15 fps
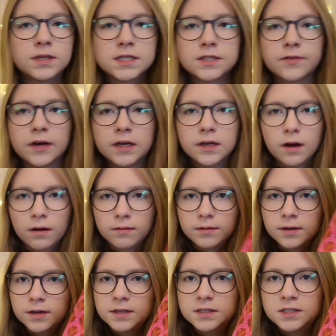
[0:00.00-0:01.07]
Das war hier
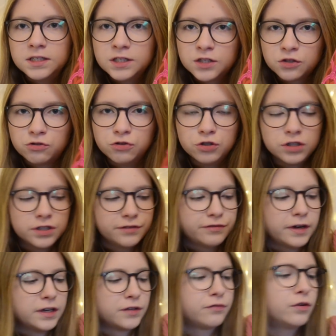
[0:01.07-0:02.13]
diese Tüte, die
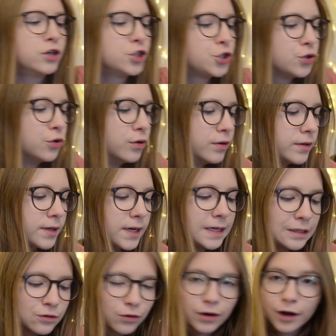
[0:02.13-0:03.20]
fand ich voll schön.
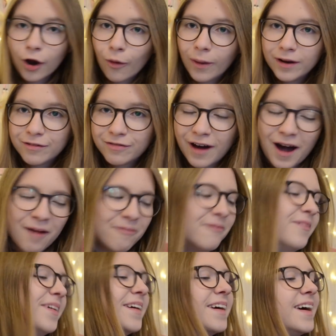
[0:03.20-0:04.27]
Also genau meine
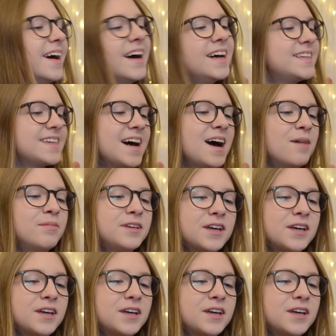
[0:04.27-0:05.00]
Farben. Da habe